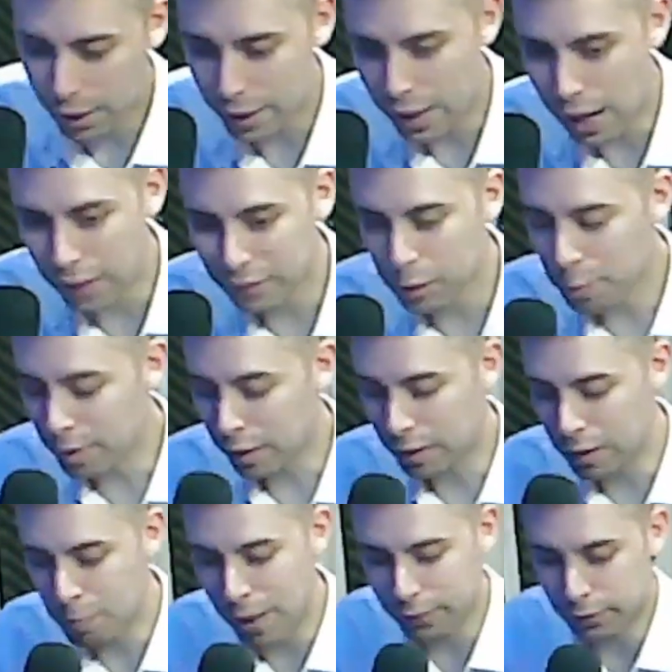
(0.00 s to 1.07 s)
activistas
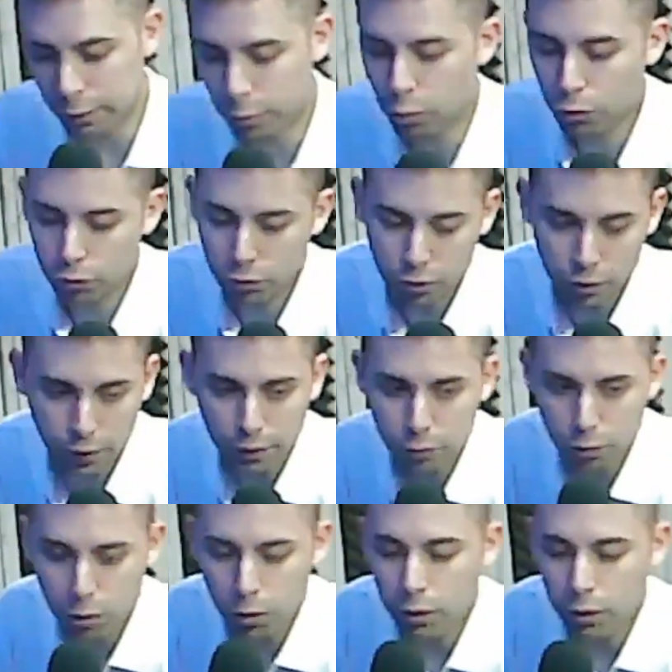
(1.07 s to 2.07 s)
climáticos, que son